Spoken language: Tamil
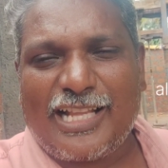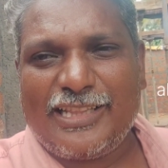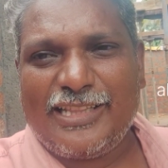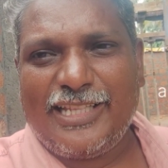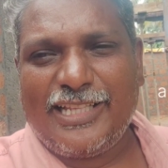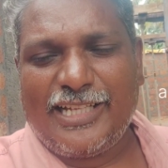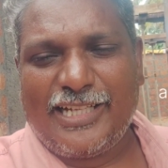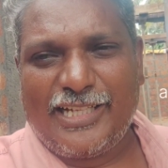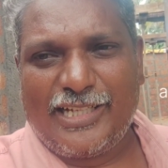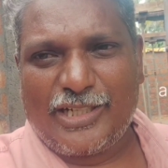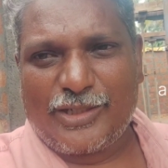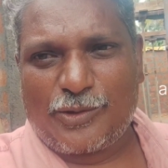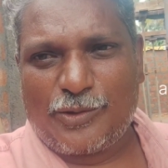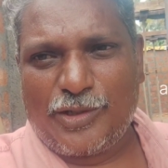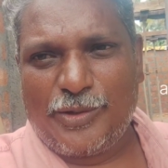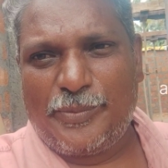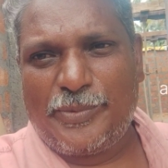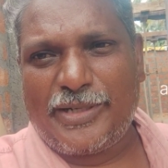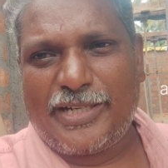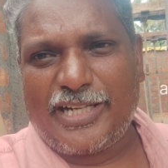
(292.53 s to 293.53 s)
அந்த
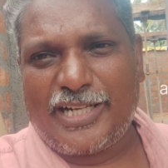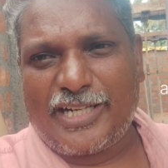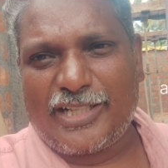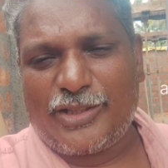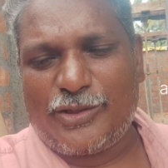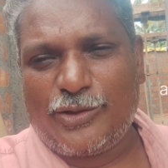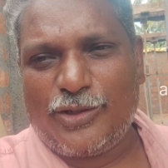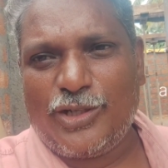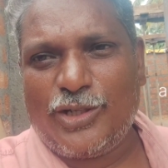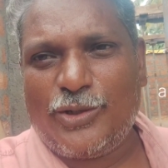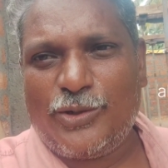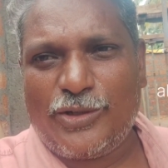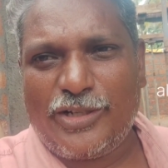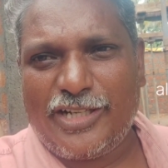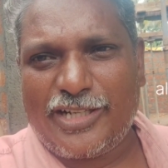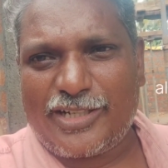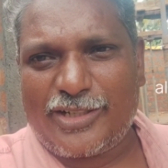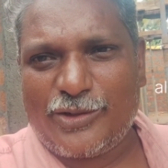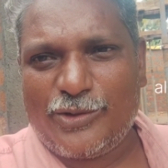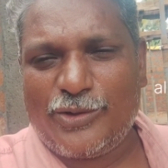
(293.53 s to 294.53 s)
குறிப்பிட்ட இடத்துக்குள்ளே
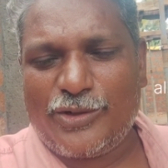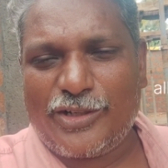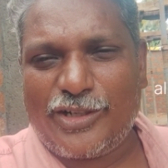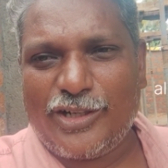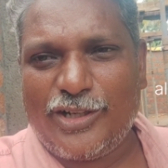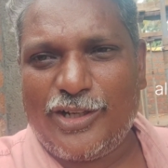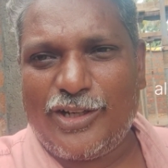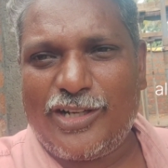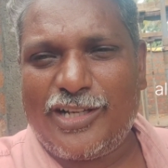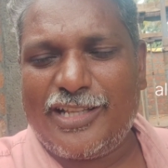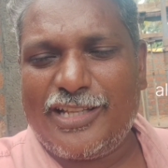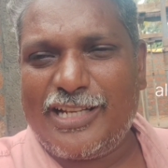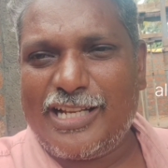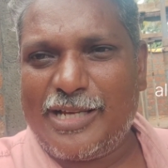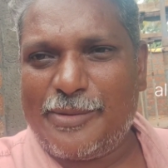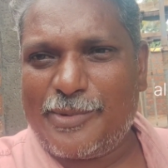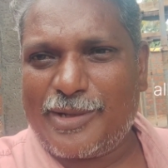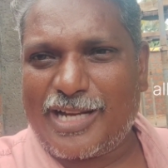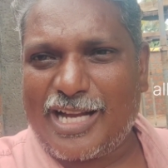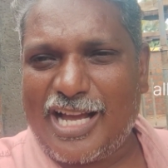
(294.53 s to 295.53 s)
ஒரு எட்நூறு கிலோ அது
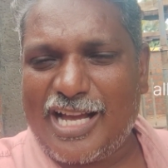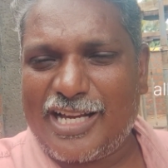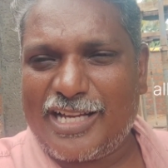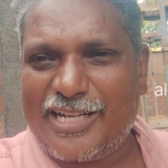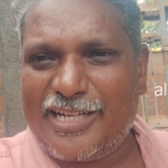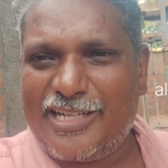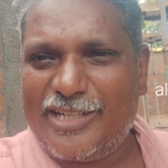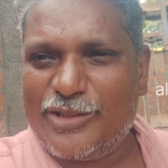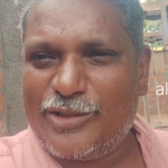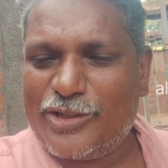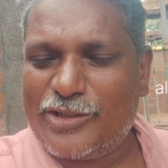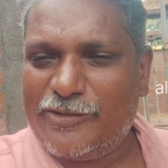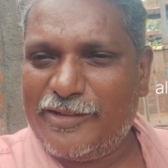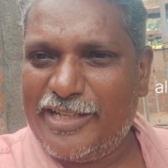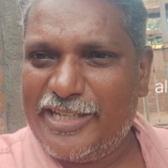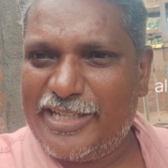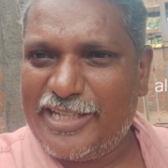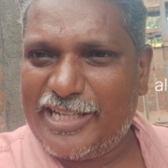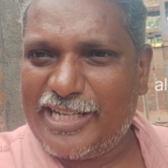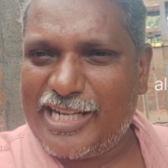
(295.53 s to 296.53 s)
இல்லாமல் காங்கிரட்டு இதோட
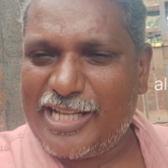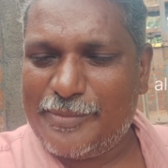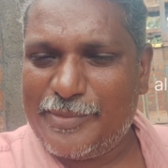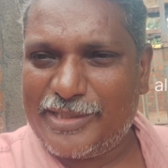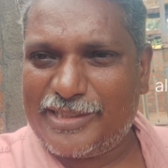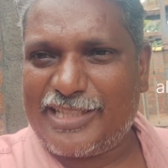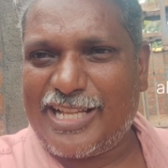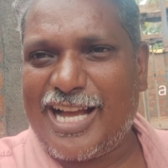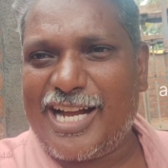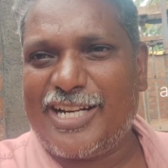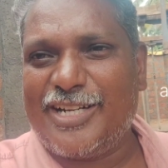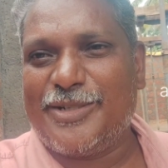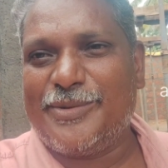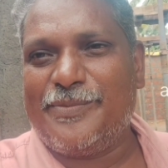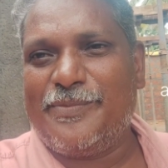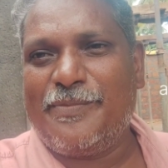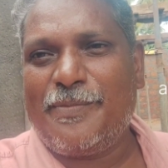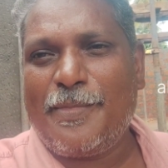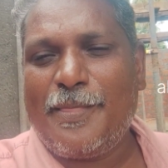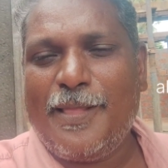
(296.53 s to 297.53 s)
வெயிட் எல்லாமே
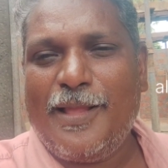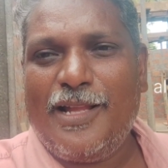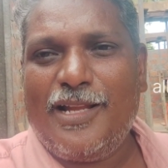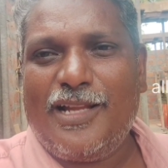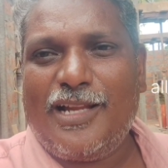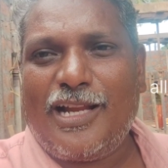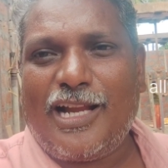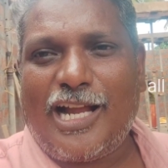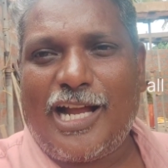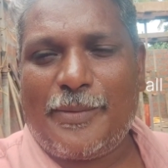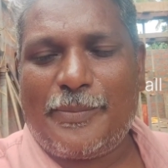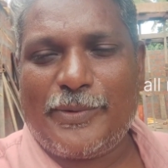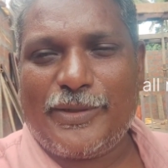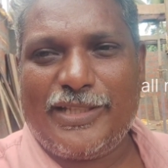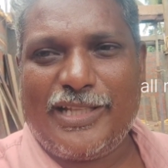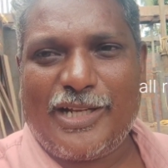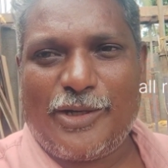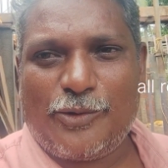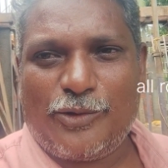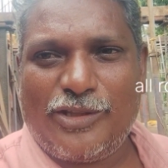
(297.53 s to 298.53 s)
தாங்கணும் அப்போ
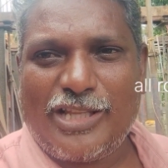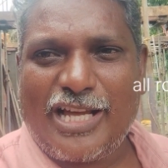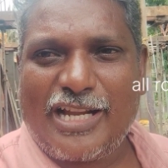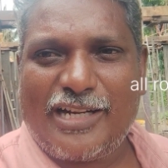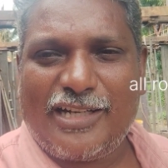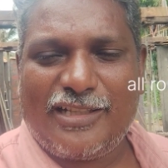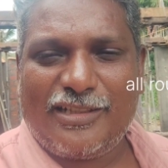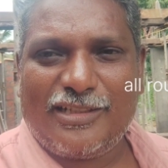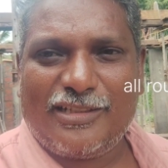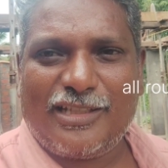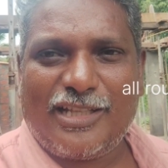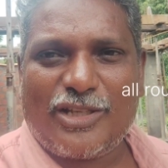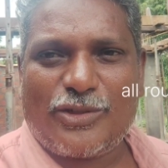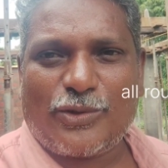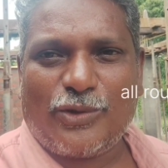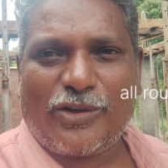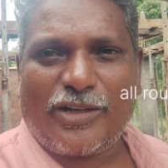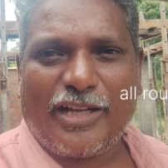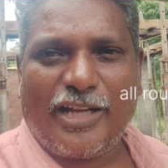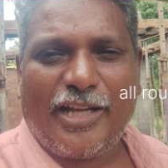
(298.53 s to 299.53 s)
இது நான் உதாரணத்துக்கு
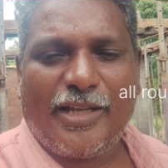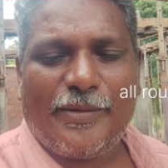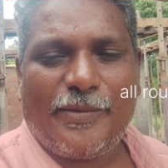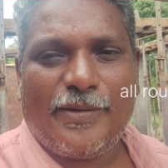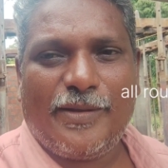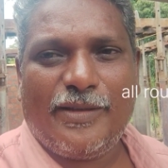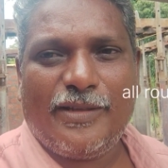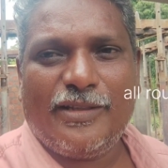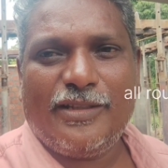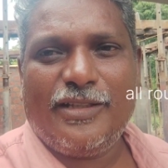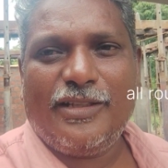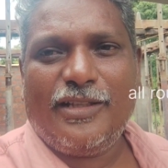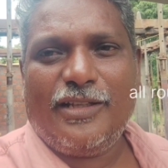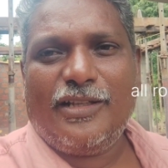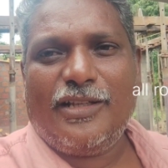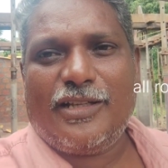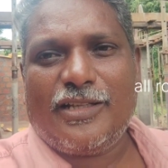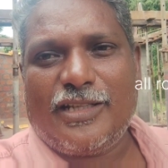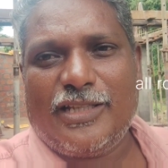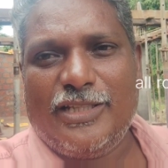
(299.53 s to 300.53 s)
தான் சொல்கிறேன்
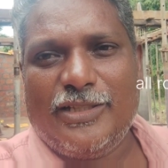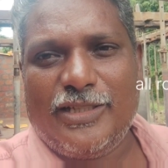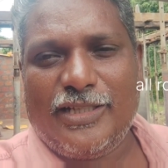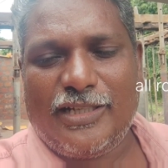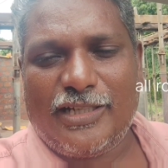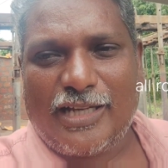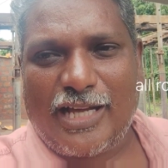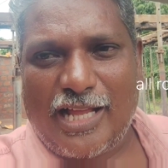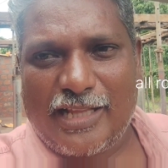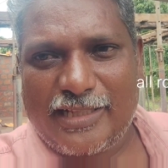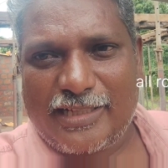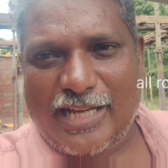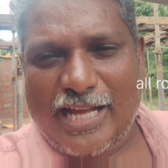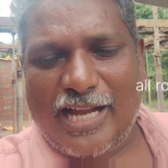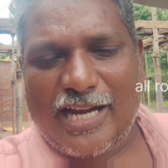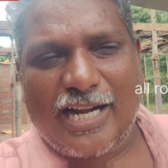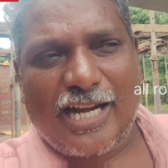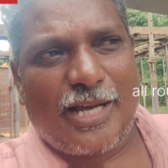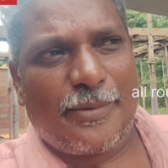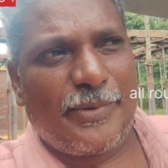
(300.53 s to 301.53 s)
இது
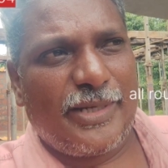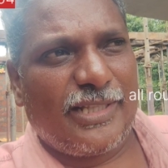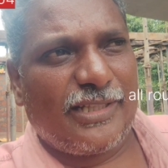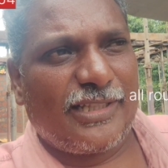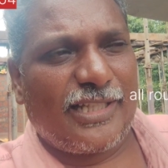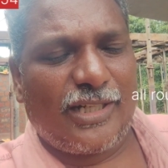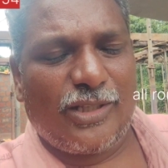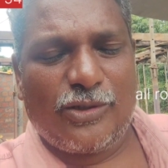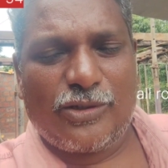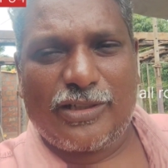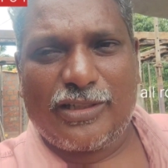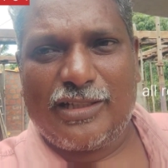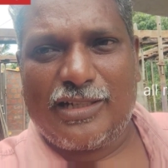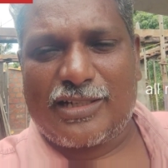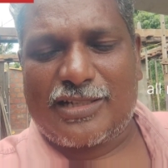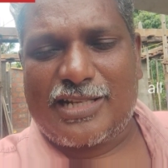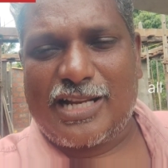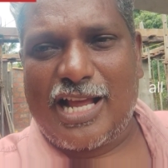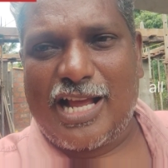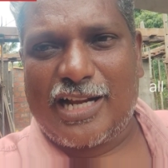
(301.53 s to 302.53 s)
அதுக்காக நாம் எந்த அளவுக்கு
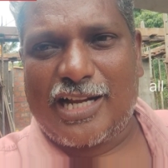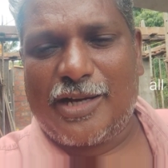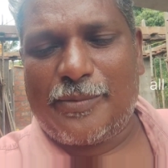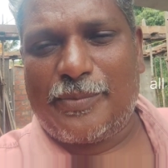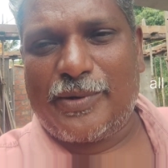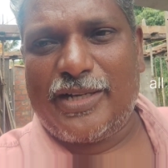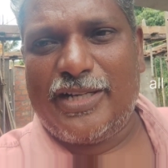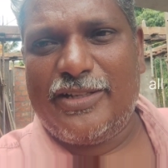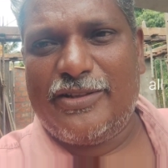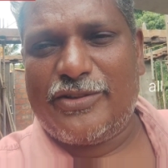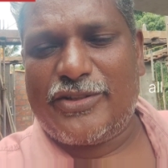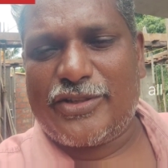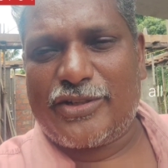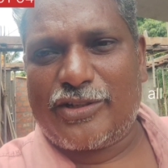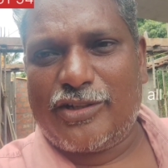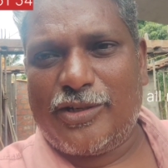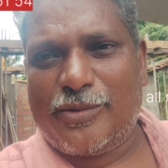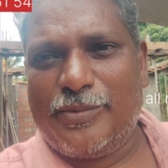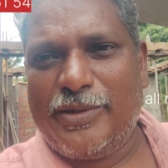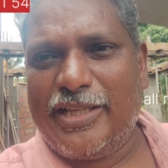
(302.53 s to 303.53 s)
இதில் ஸ்ட்ராங்காக பண்ணி
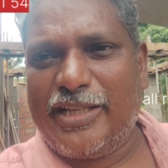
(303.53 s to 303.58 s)
வச்சுருக்கோம்